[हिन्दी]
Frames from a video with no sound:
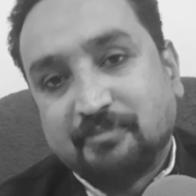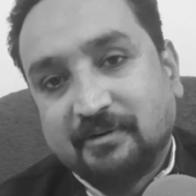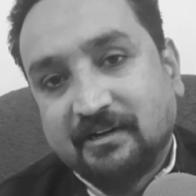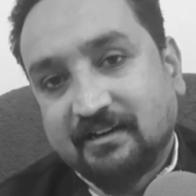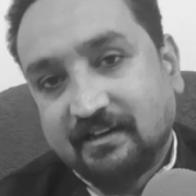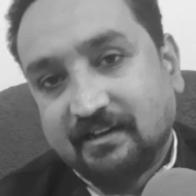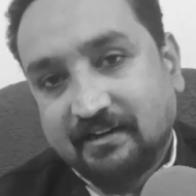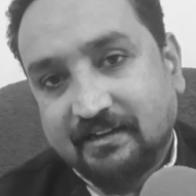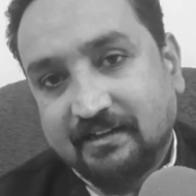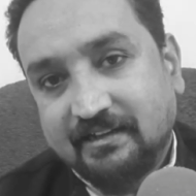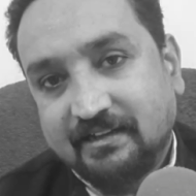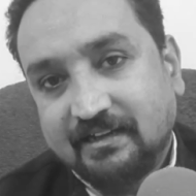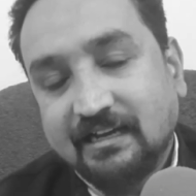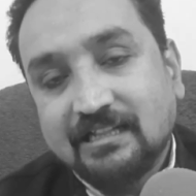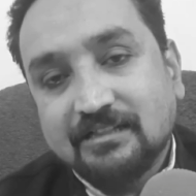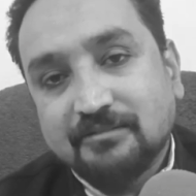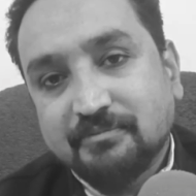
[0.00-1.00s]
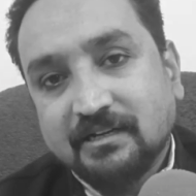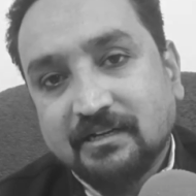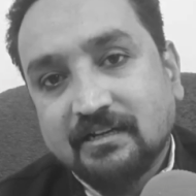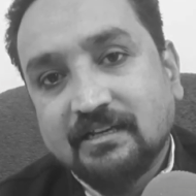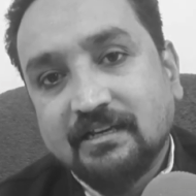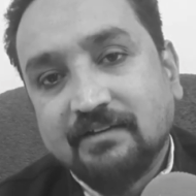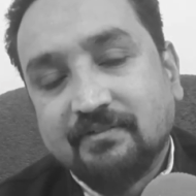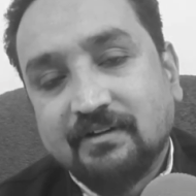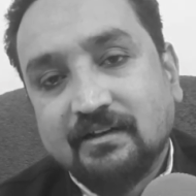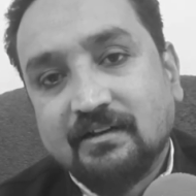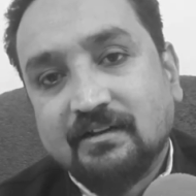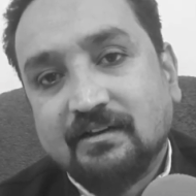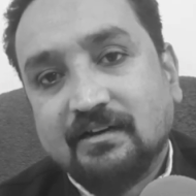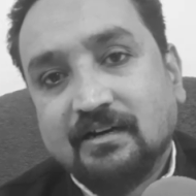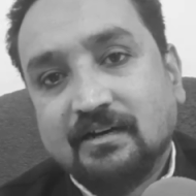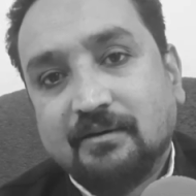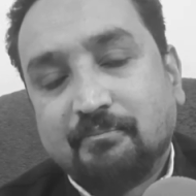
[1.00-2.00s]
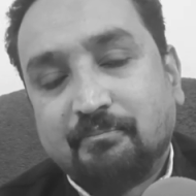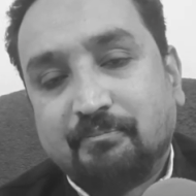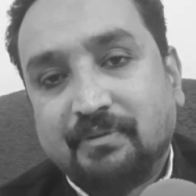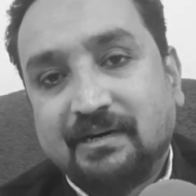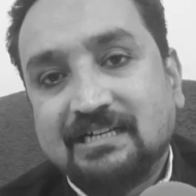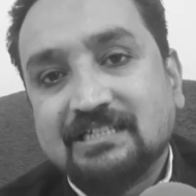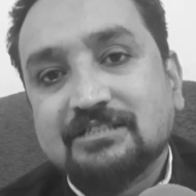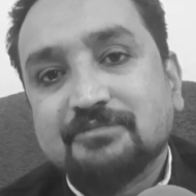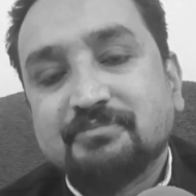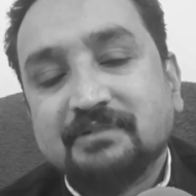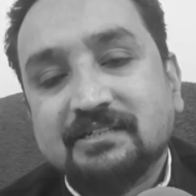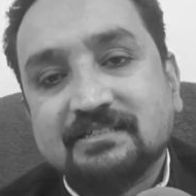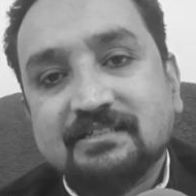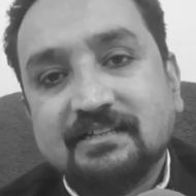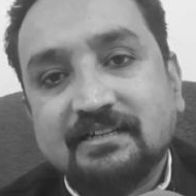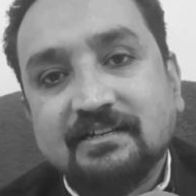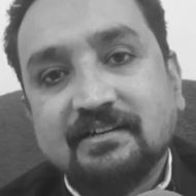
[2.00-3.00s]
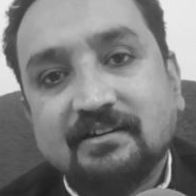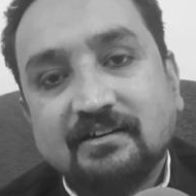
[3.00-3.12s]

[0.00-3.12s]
पर कर रहे हैं हेल्थ पर केवल पाँच परसेंट